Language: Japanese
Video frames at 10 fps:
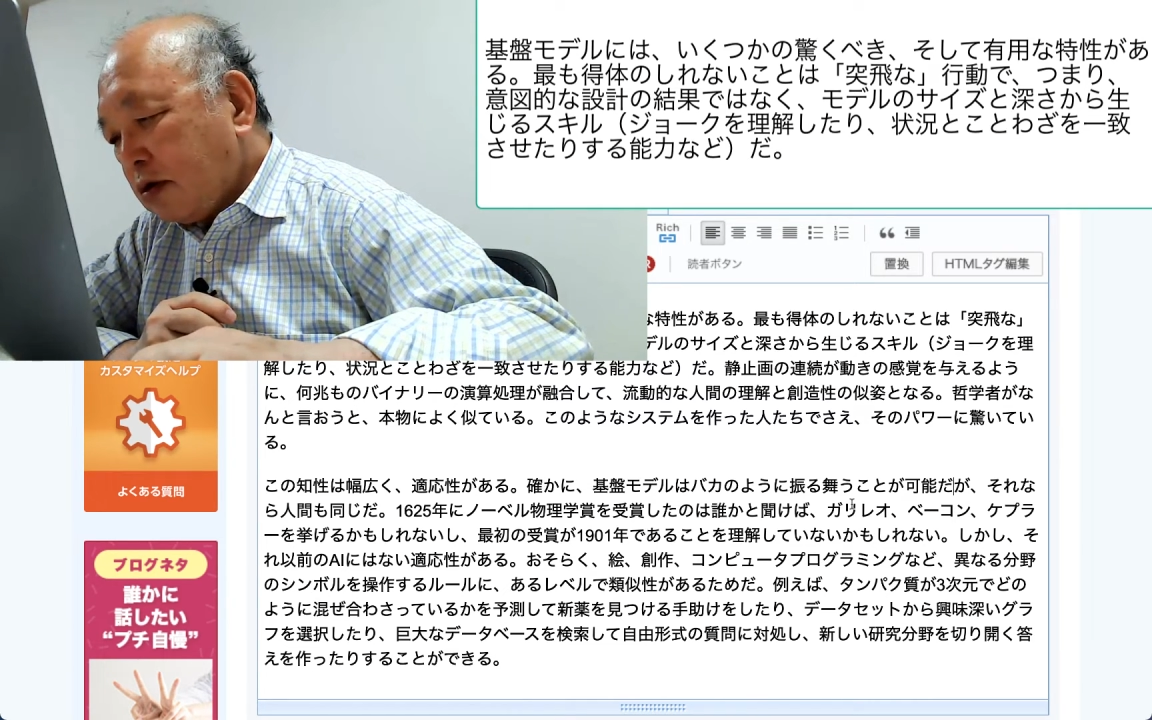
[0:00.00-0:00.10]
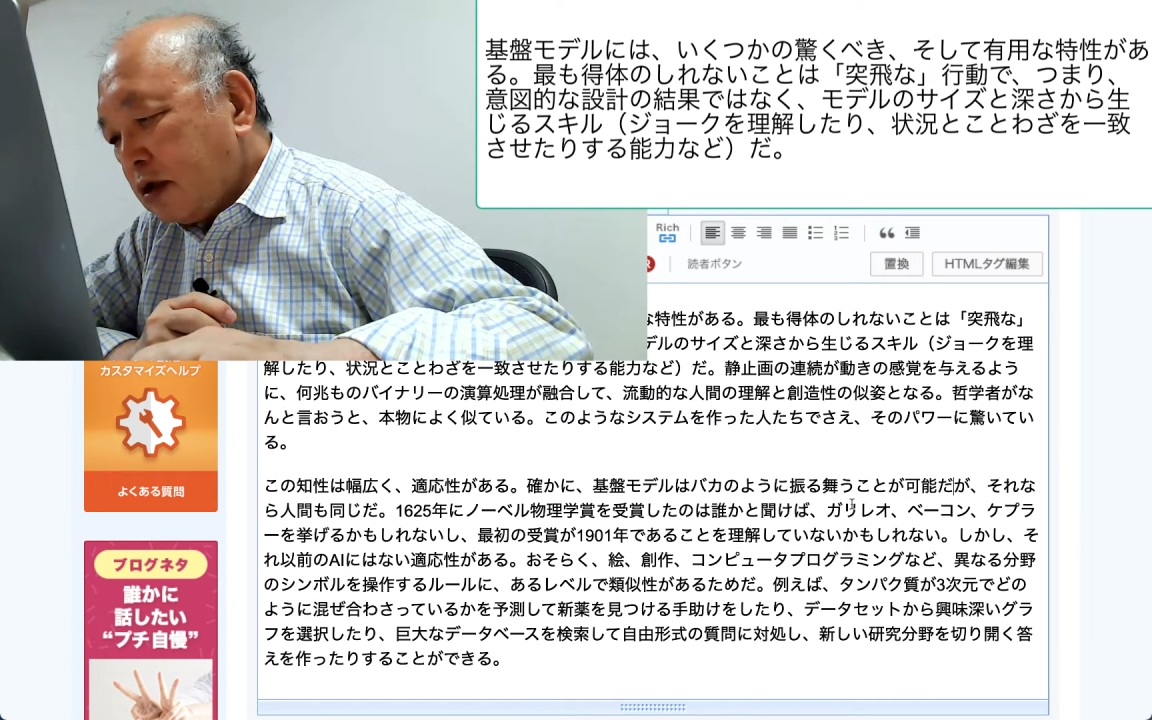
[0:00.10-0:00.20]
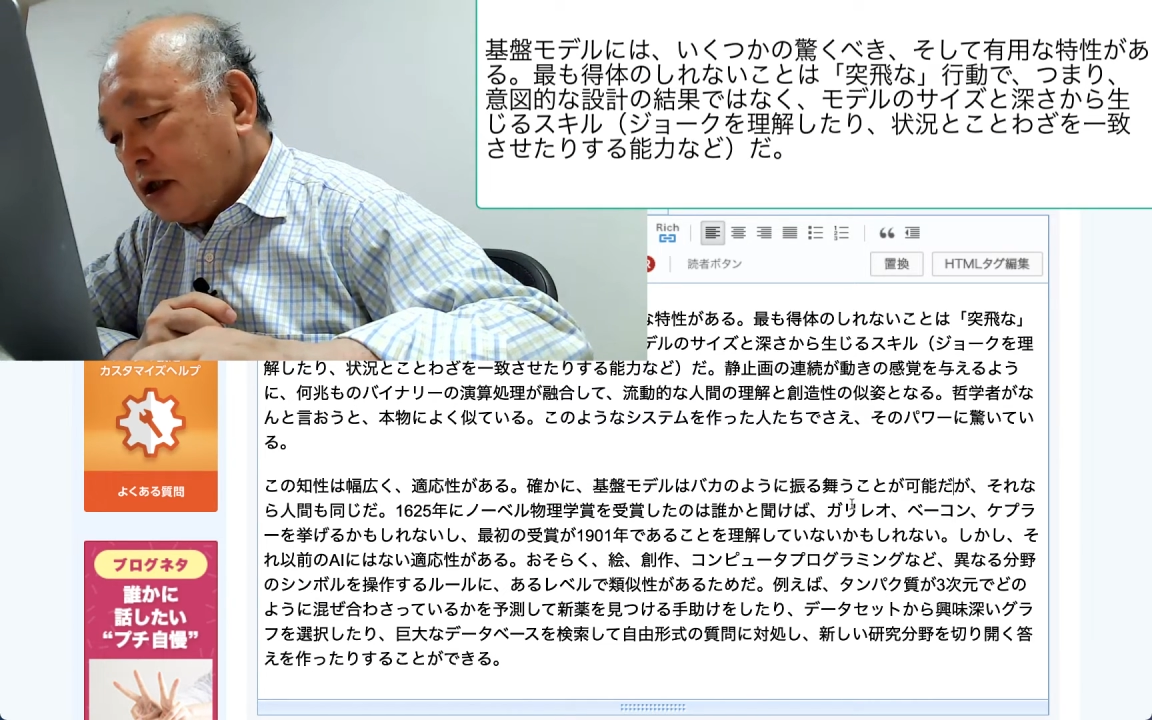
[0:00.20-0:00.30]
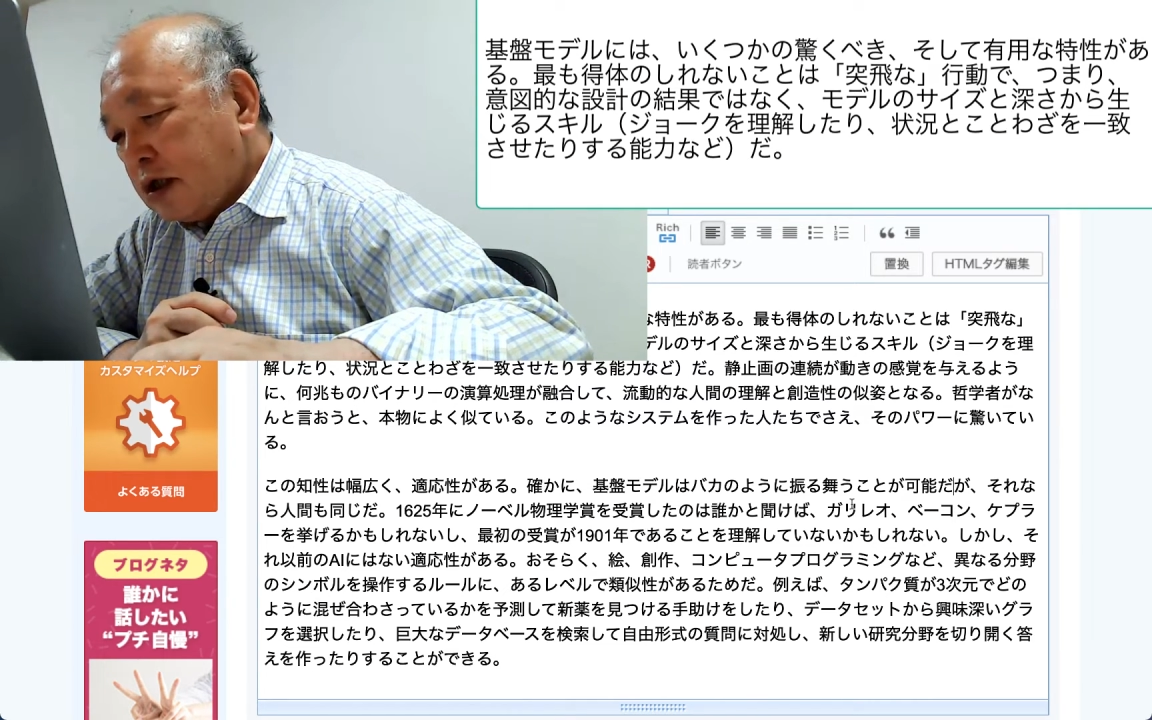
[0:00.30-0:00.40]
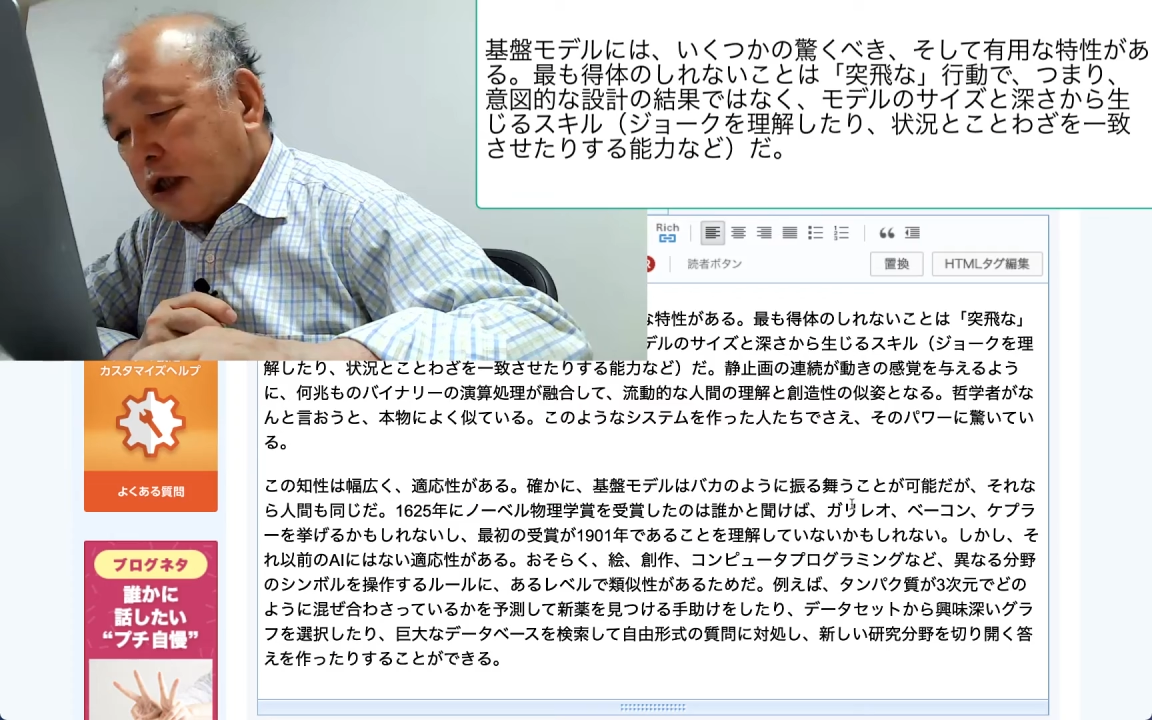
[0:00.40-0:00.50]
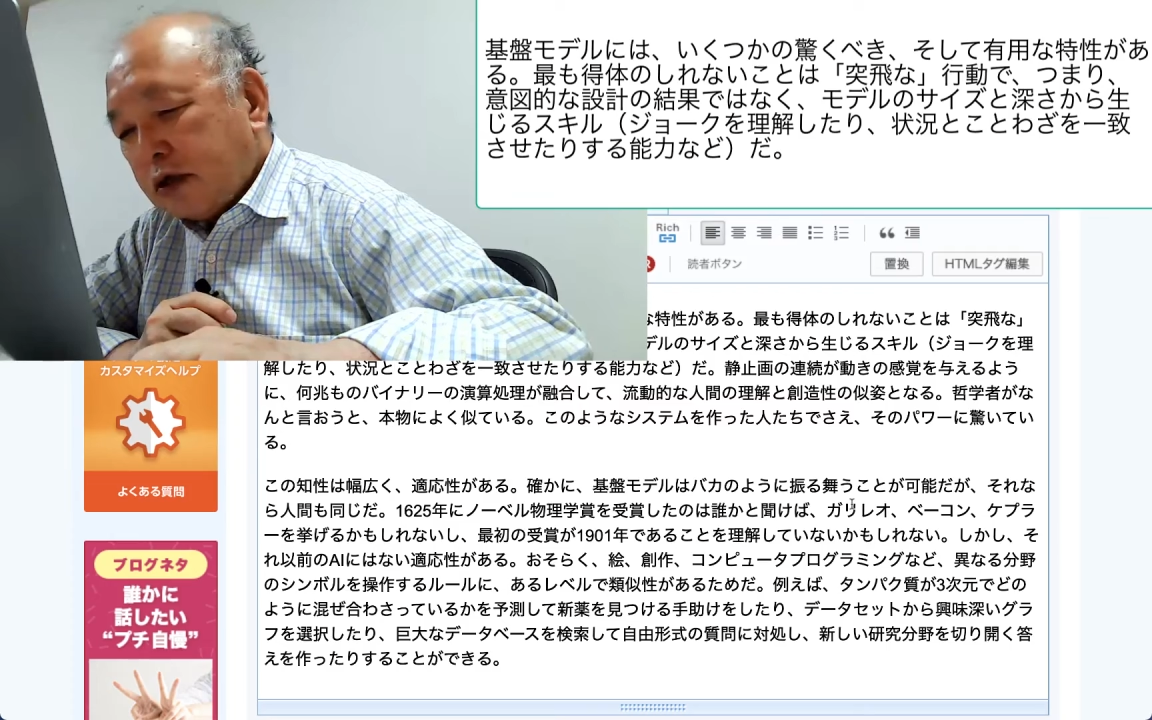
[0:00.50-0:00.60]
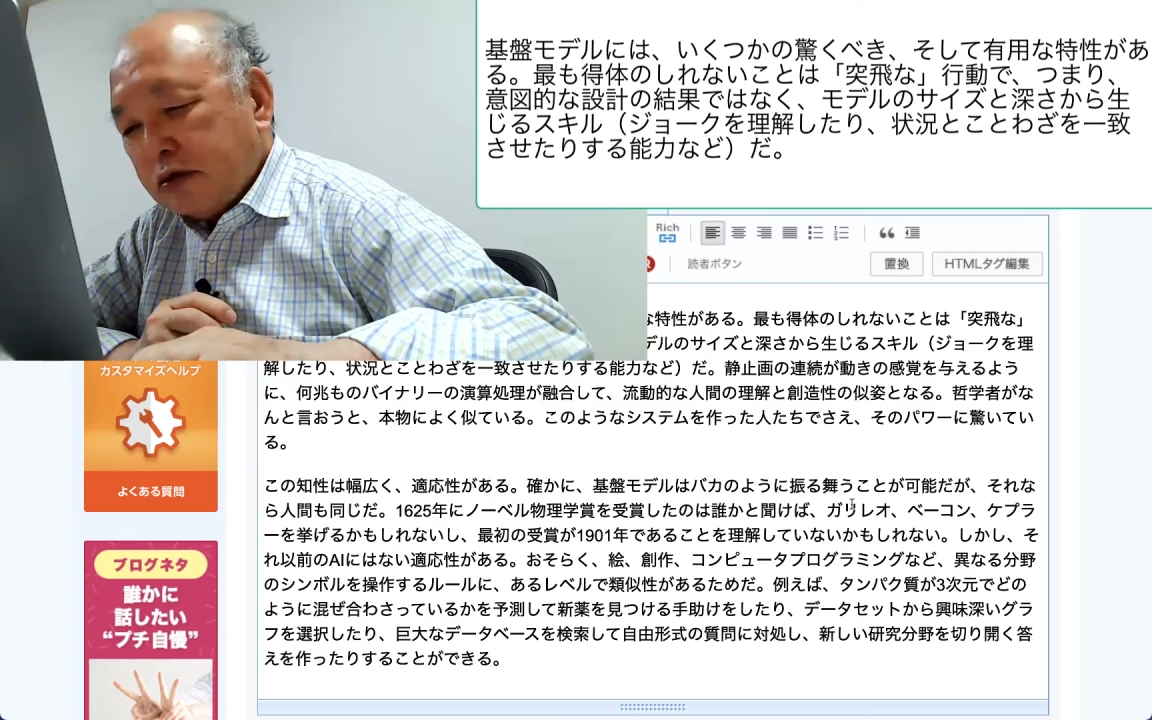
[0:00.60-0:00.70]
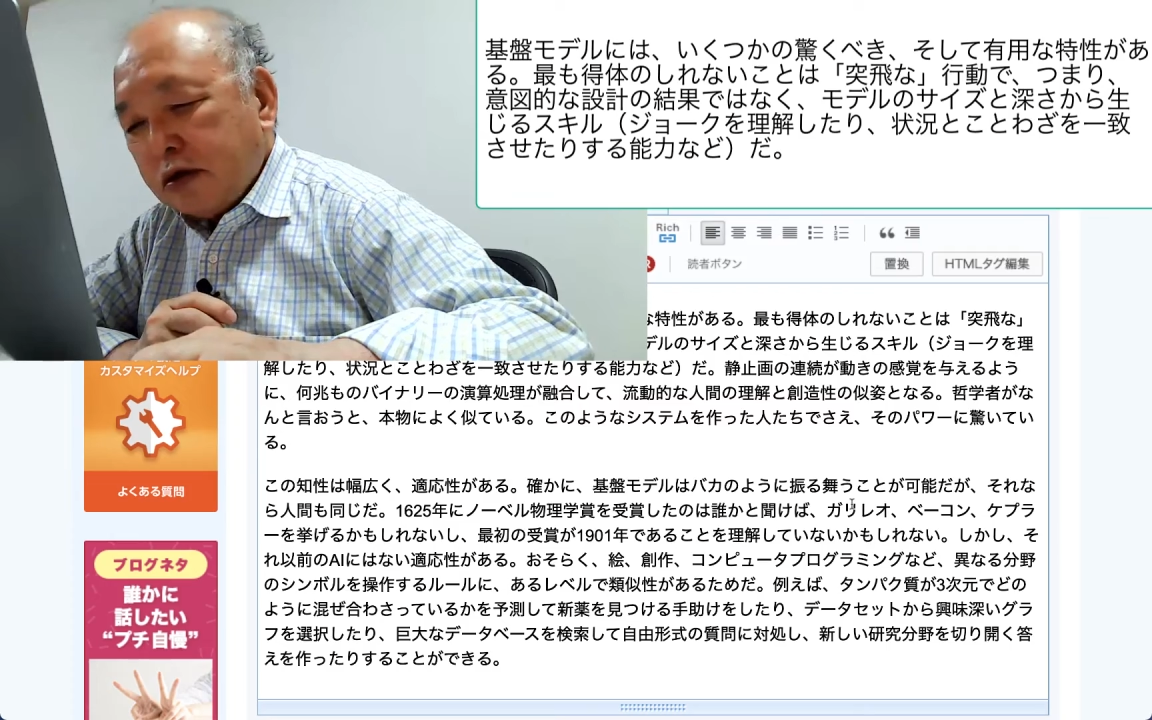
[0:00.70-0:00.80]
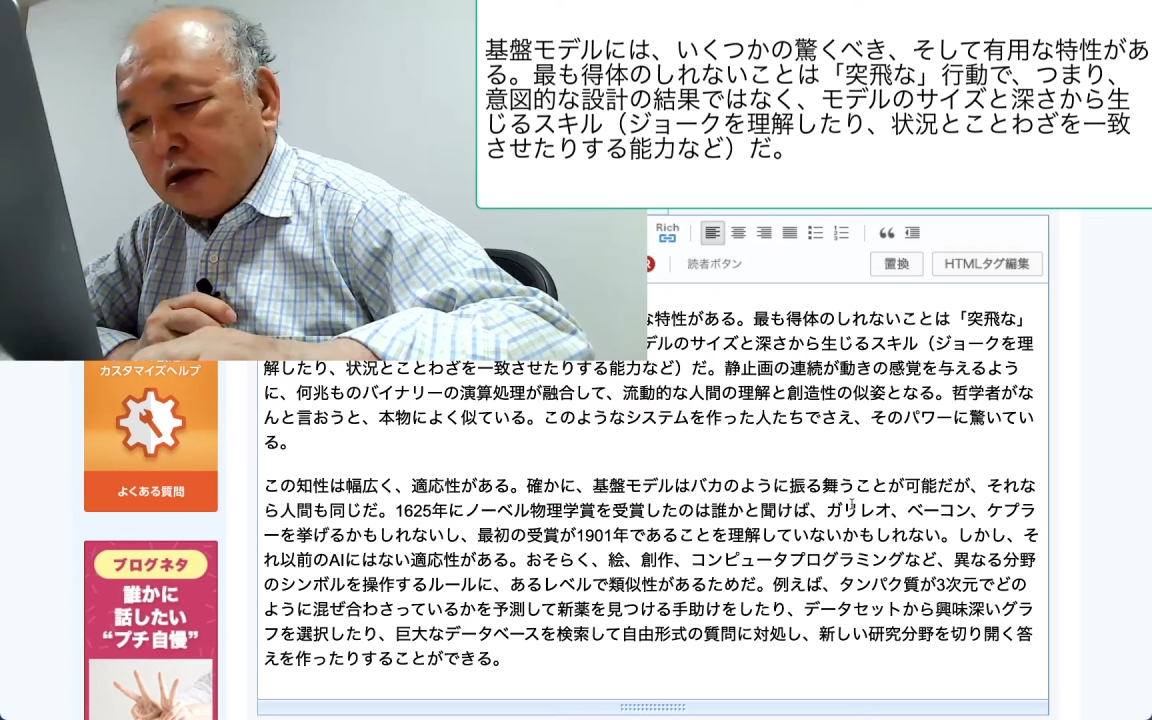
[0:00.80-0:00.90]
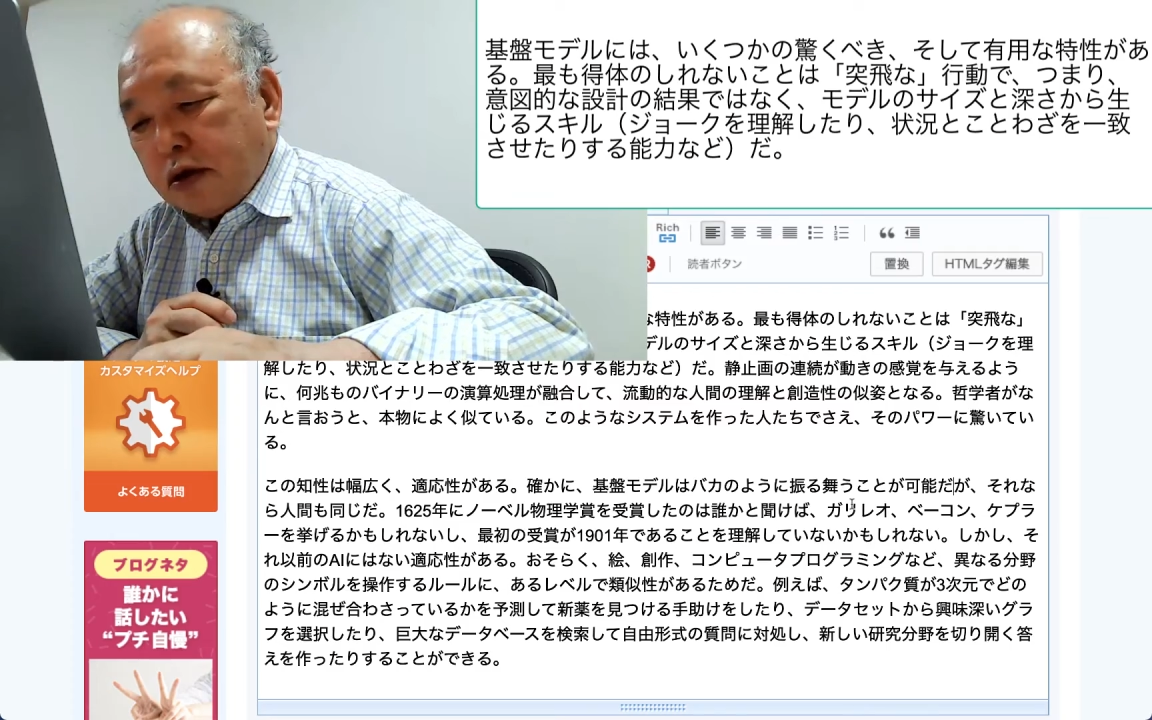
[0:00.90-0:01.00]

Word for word: 切り開く